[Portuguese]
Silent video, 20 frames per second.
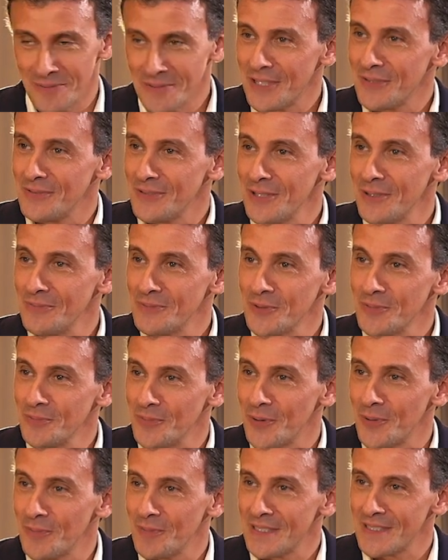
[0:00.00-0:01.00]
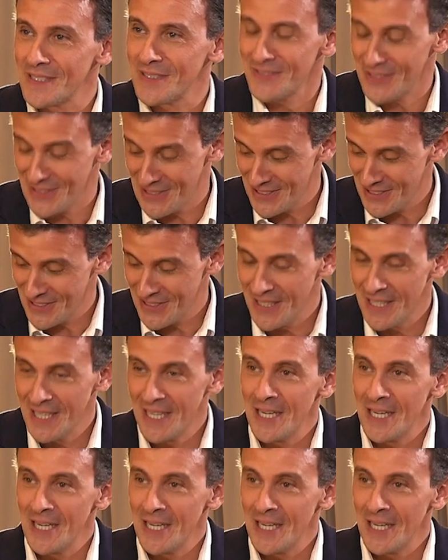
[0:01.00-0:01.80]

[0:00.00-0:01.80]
mas já falamos um pouco okay, mais à frente. Okay.